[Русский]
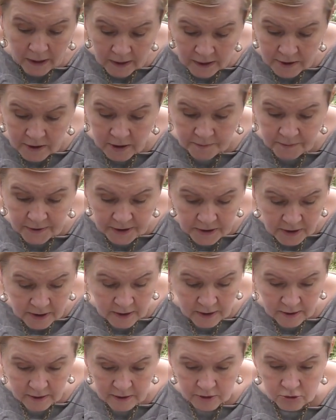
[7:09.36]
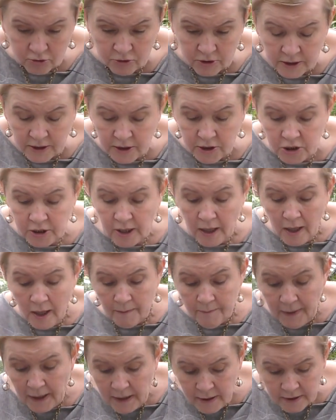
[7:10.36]
о каких парниках идет речь,
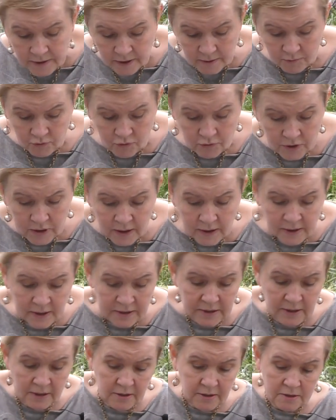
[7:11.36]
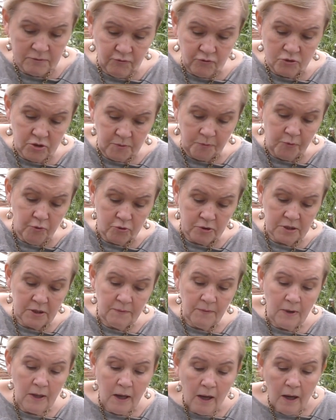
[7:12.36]
поэтому я рассказываю способ,